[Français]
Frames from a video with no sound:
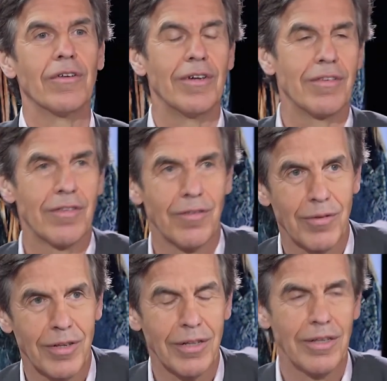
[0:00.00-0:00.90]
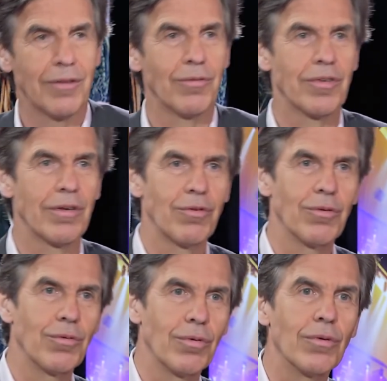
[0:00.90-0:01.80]
la saison dernière nous
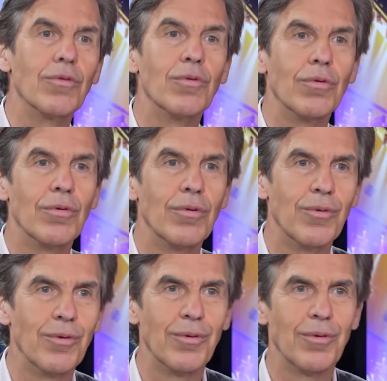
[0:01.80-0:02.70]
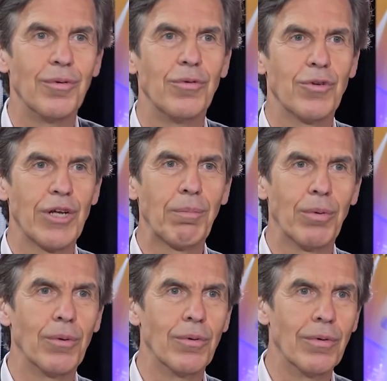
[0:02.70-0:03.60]
avions autour du,
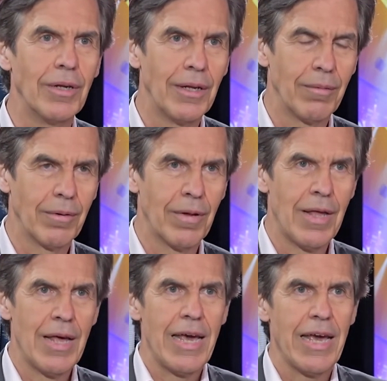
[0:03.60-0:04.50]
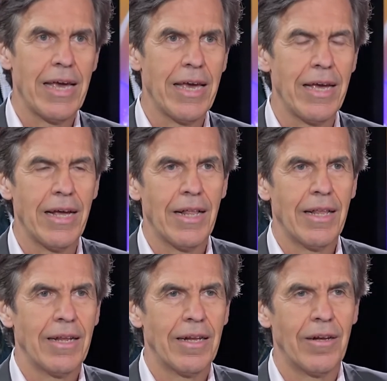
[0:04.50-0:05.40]
Japon. Et
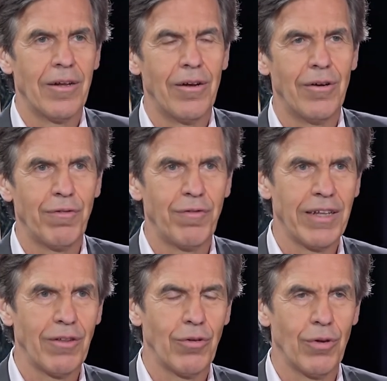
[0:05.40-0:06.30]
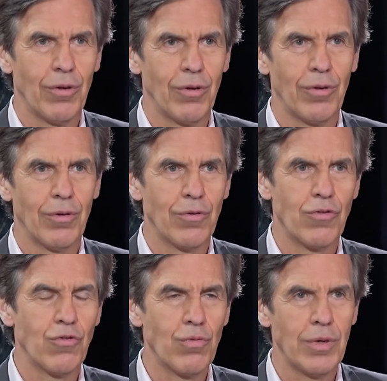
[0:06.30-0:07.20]
le fait de
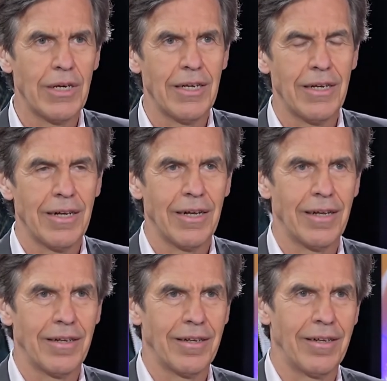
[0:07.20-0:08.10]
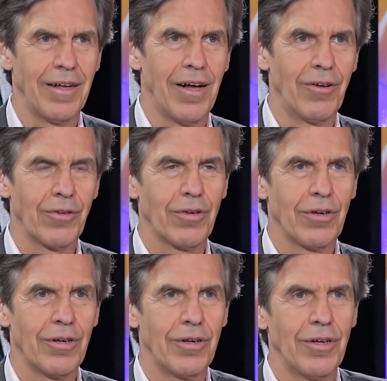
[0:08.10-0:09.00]
jouer
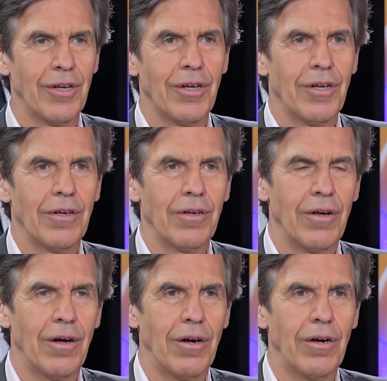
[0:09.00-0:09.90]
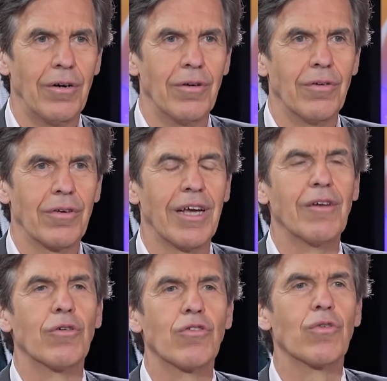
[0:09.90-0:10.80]
entre
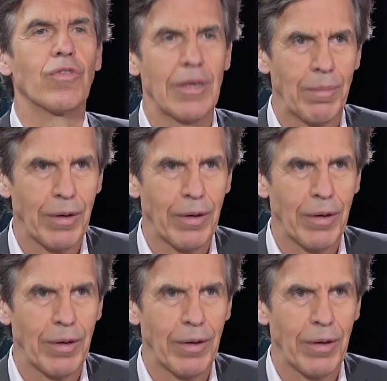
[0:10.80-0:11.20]
quelque chose qui est